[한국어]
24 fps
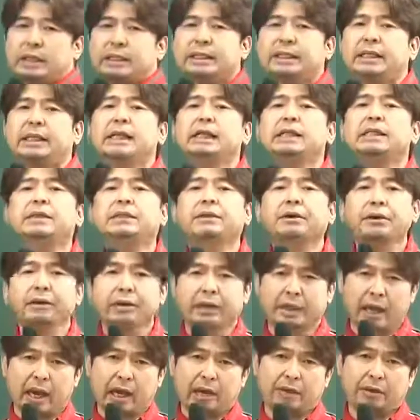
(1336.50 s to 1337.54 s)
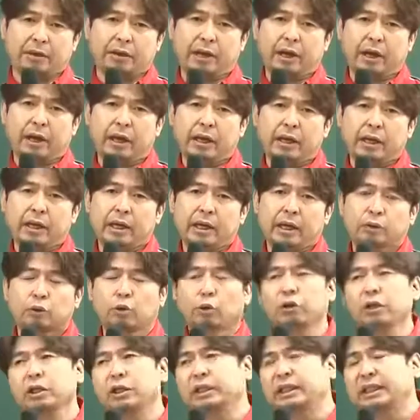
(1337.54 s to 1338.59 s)
질서 있게 하는 거예요.
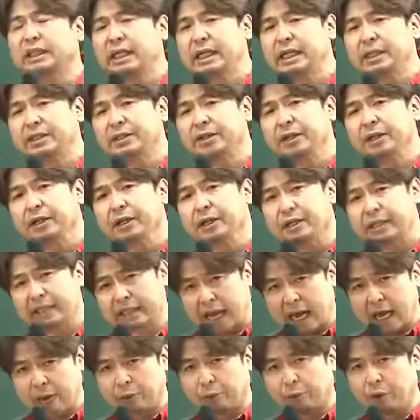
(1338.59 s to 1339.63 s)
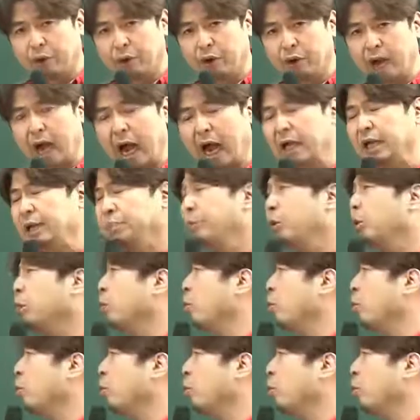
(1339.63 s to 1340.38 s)
또는 질서 있는 사고, 아니면